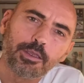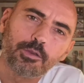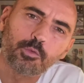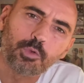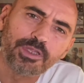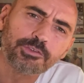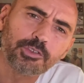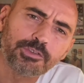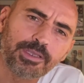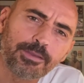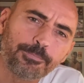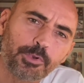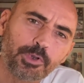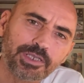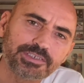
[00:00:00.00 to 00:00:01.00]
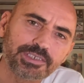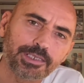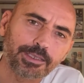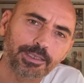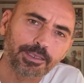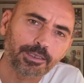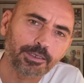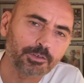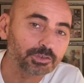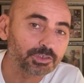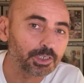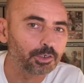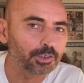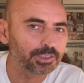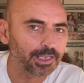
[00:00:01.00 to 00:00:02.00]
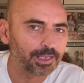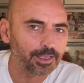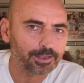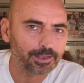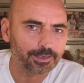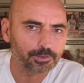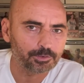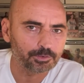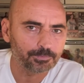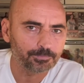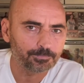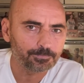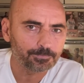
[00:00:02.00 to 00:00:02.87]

¿Cuánto tiempo hace que José Ortega Cano